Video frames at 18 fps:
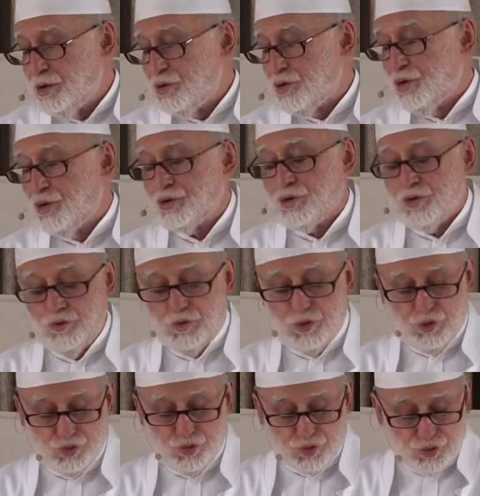korku
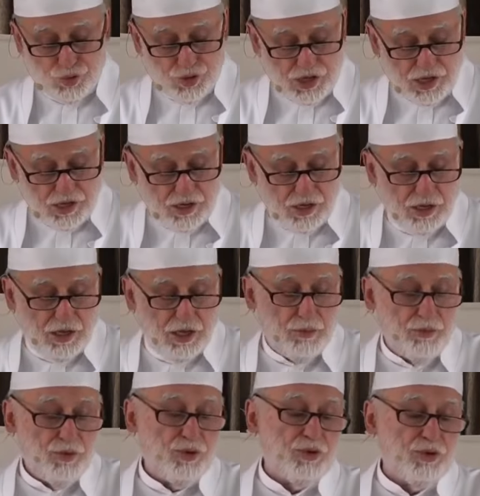ve hüzünden
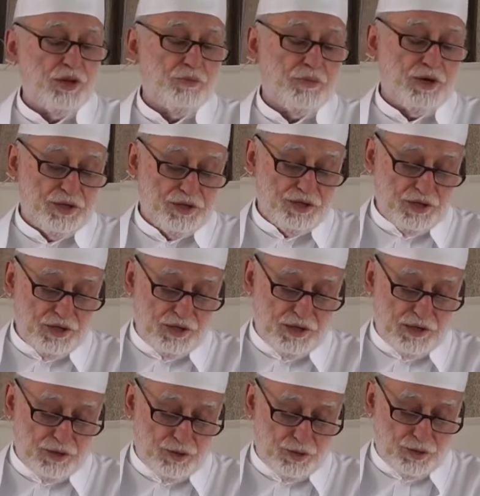emin olan
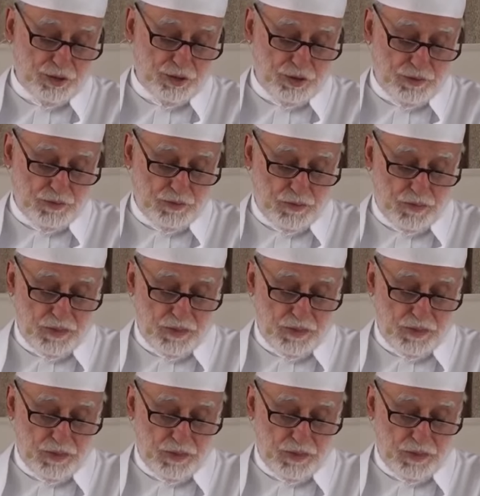bahtiyarlardan olalım.